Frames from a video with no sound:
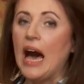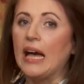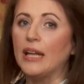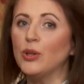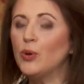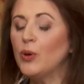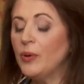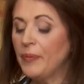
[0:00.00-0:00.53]

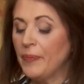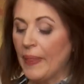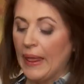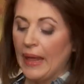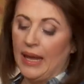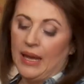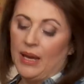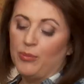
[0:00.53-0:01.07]
Оно
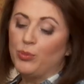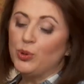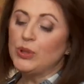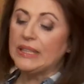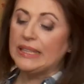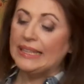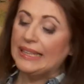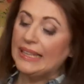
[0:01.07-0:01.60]

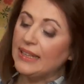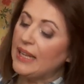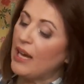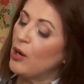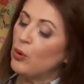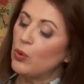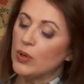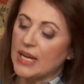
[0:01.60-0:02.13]
будет не
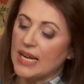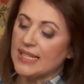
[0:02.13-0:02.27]
такое